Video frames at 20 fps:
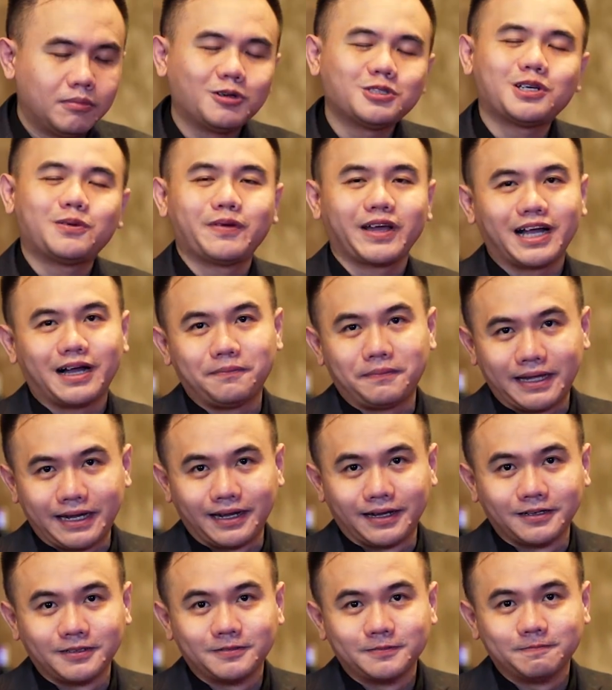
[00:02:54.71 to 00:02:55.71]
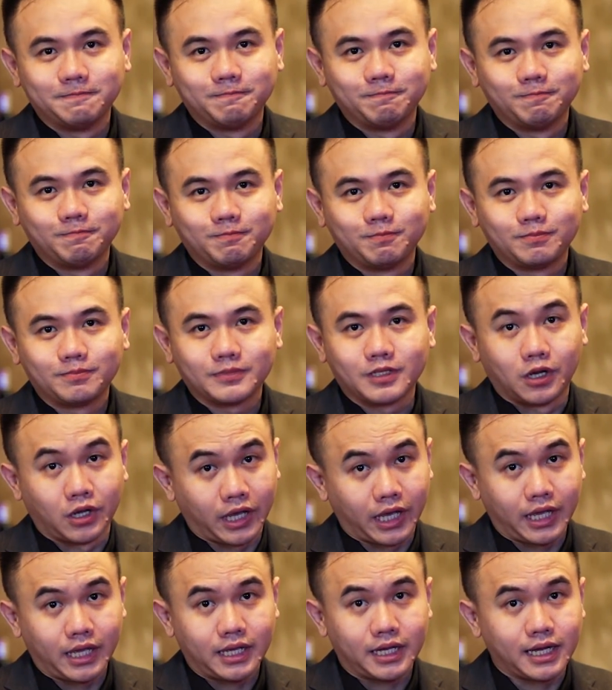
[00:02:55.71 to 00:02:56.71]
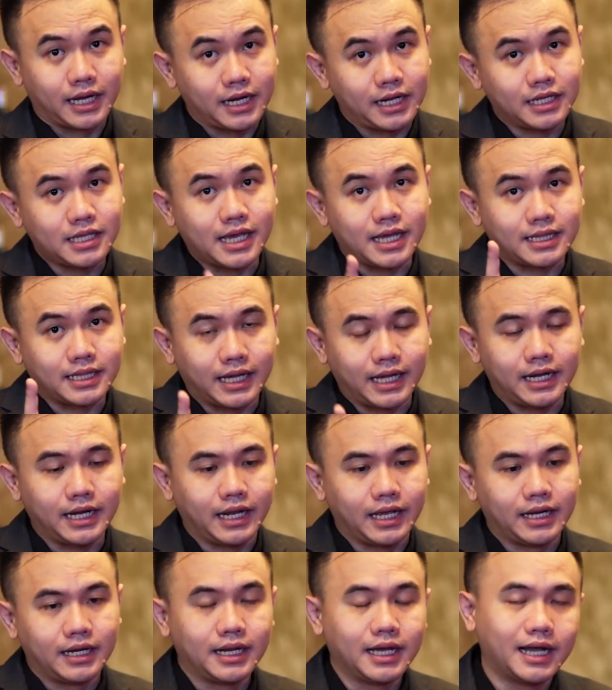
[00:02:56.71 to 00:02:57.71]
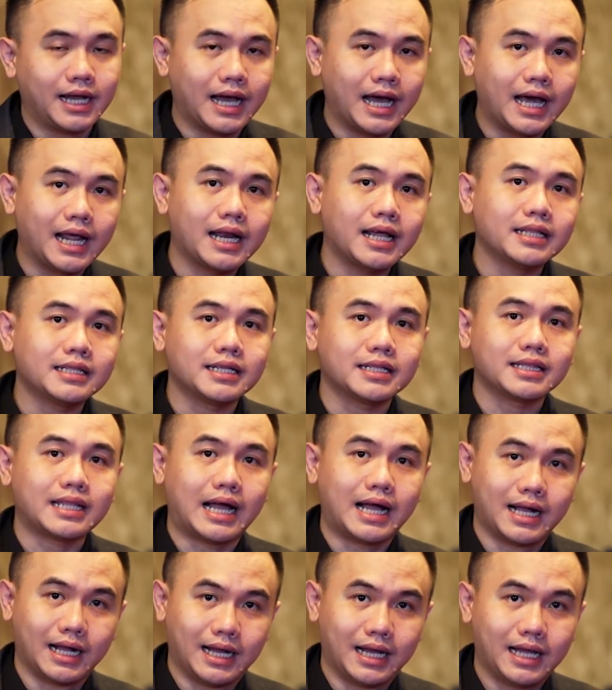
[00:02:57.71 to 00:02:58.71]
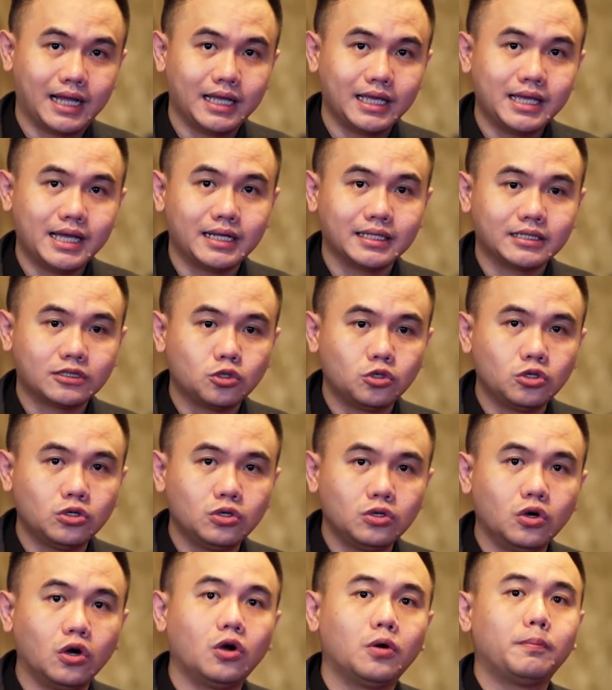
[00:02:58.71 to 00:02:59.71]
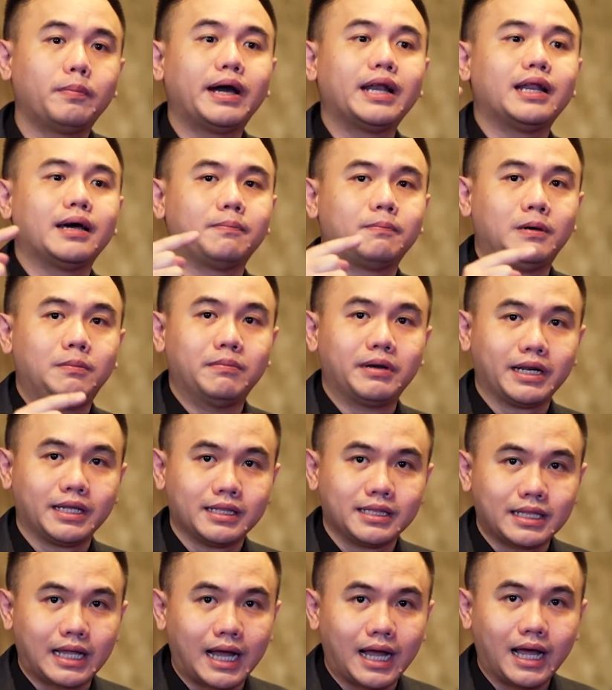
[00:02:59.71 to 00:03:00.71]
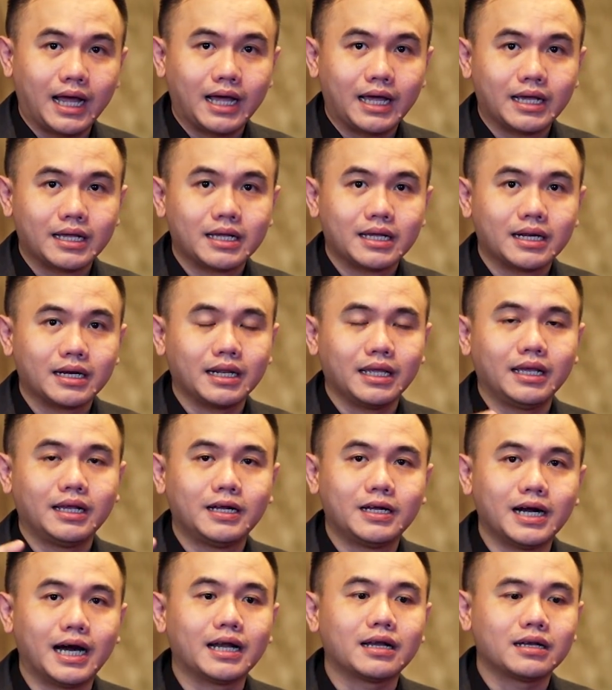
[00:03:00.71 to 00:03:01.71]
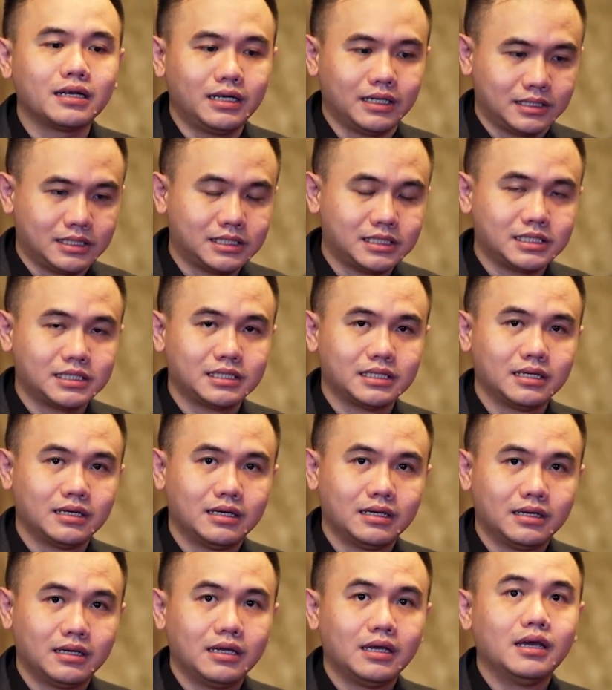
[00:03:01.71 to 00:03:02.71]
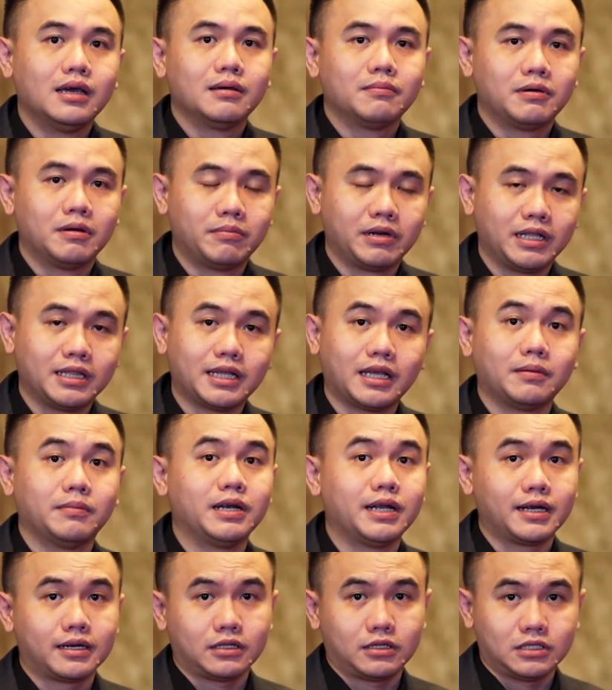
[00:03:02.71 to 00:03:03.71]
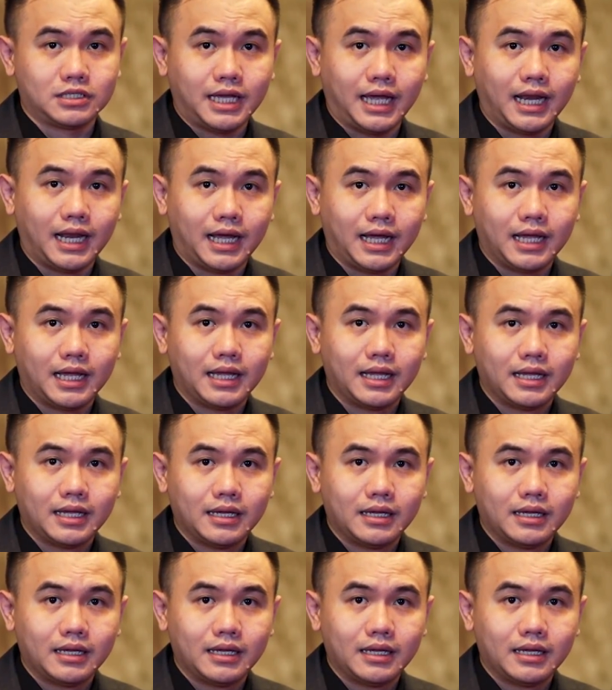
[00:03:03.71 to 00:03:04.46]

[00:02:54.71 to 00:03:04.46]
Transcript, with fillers: Mau sampai kapan? Oke, okay? karena kenyataannya negara tetangga yang tunduk pada pemerintah, regardless pemerintahnya benar atau salah,